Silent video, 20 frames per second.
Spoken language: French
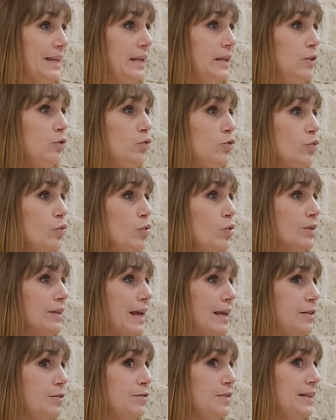Ils
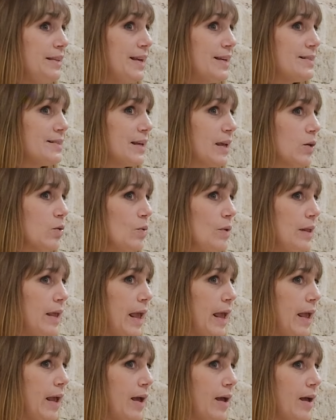tournent à une vitesse
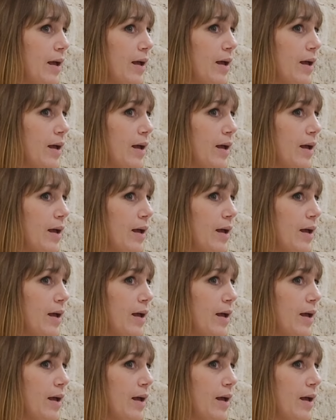régulière.